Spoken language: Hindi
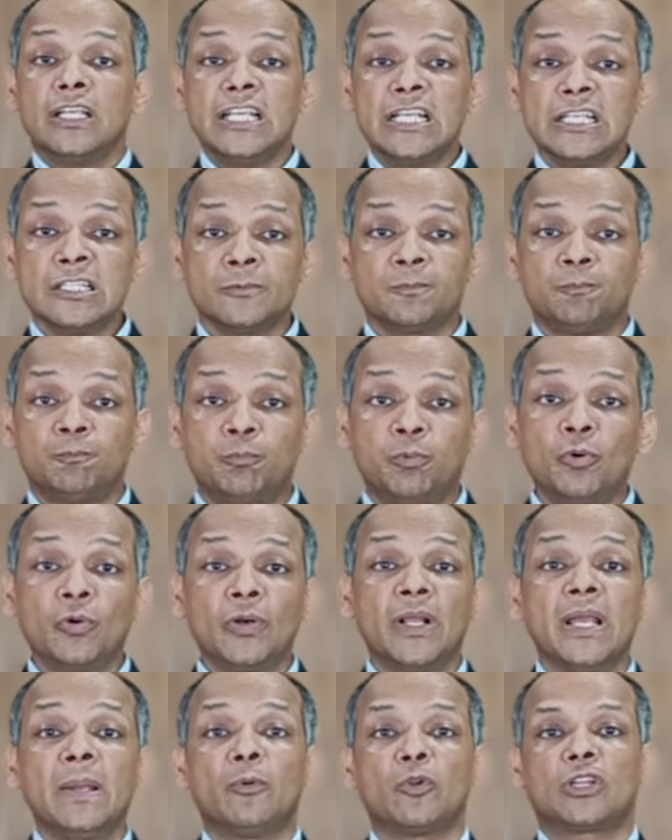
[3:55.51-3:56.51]
इस
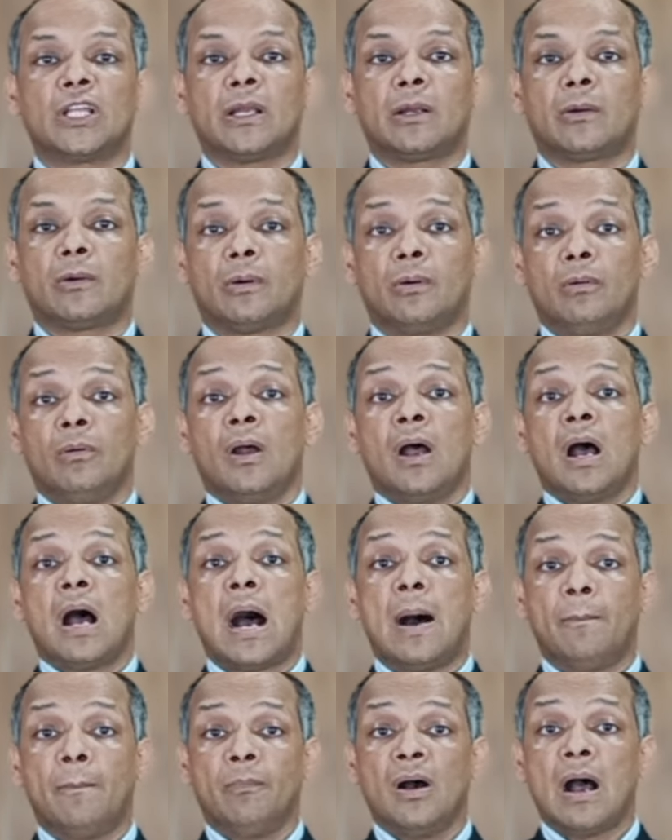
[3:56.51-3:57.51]
पूरे मुद्दे को
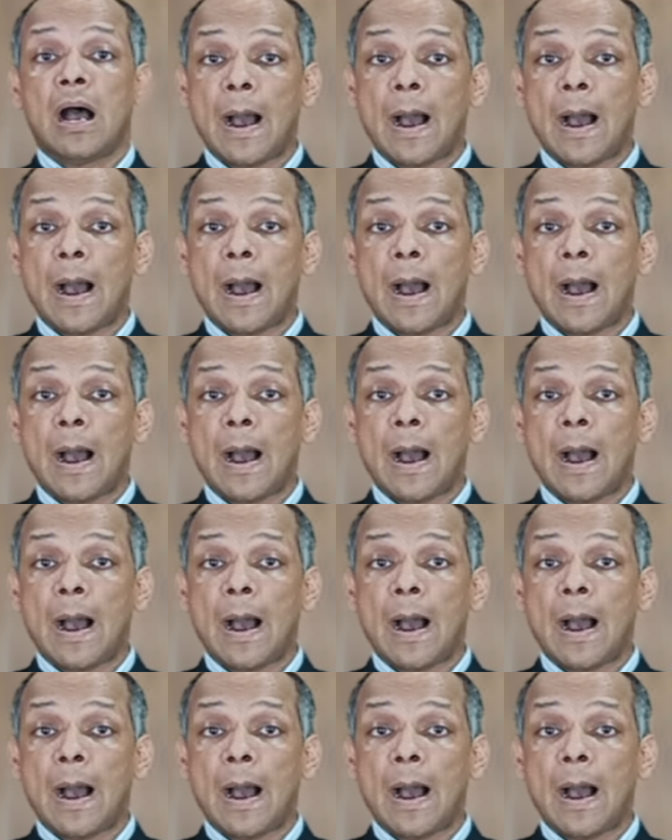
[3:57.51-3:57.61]
हम